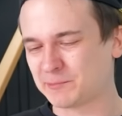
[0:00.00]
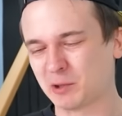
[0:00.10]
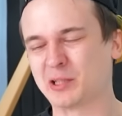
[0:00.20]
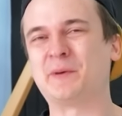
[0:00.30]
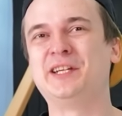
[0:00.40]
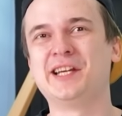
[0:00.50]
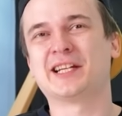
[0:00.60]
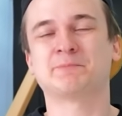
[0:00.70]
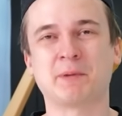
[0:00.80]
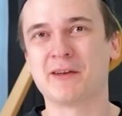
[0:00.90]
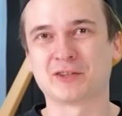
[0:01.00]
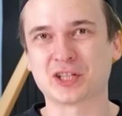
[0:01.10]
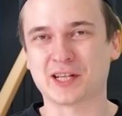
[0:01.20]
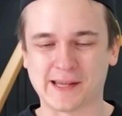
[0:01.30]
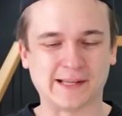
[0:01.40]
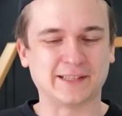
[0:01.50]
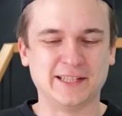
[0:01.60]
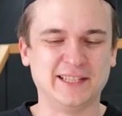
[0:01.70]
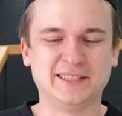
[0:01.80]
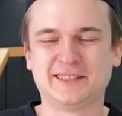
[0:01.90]
способ и не расплавил шоколад,
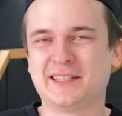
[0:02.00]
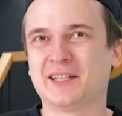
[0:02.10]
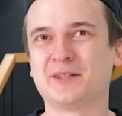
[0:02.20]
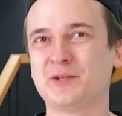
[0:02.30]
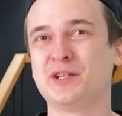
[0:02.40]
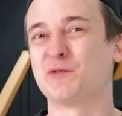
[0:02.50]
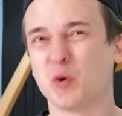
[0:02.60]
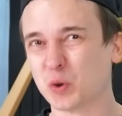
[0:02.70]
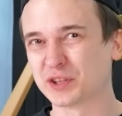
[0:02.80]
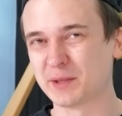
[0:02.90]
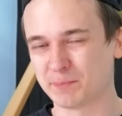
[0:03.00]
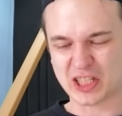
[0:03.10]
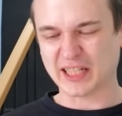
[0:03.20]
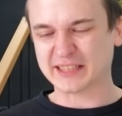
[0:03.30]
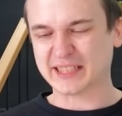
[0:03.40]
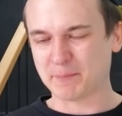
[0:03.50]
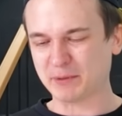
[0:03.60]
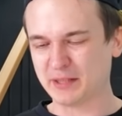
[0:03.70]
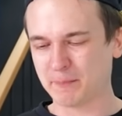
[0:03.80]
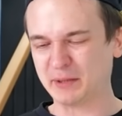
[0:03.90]
и сделал его невкусный. Шоколад сам
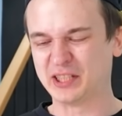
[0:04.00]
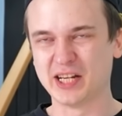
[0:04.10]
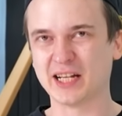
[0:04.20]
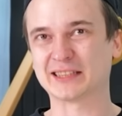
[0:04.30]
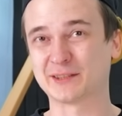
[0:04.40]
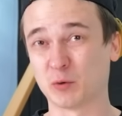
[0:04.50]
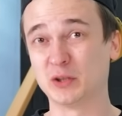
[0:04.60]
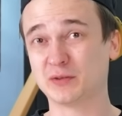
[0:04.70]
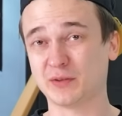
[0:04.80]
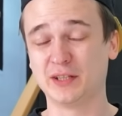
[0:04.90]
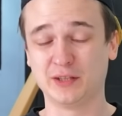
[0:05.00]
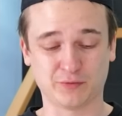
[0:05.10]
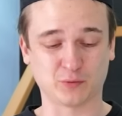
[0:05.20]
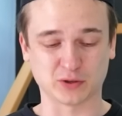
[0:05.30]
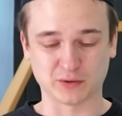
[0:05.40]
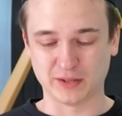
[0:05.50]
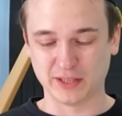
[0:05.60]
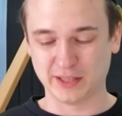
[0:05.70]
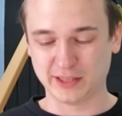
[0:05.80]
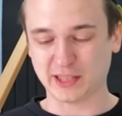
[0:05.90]
по себе потерял свойства и
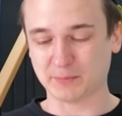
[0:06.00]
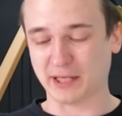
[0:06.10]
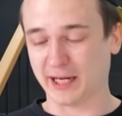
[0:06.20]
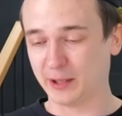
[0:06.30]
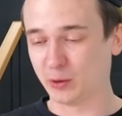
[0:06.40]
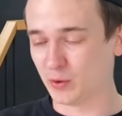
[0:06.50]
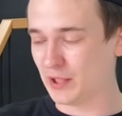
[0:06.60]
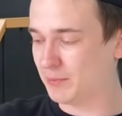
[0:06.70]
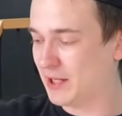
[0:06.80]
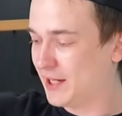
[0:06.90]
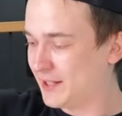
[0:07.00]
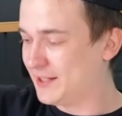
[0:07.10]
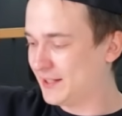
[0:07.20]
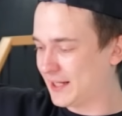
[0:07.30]
вкусовые рецепты. Оно нам не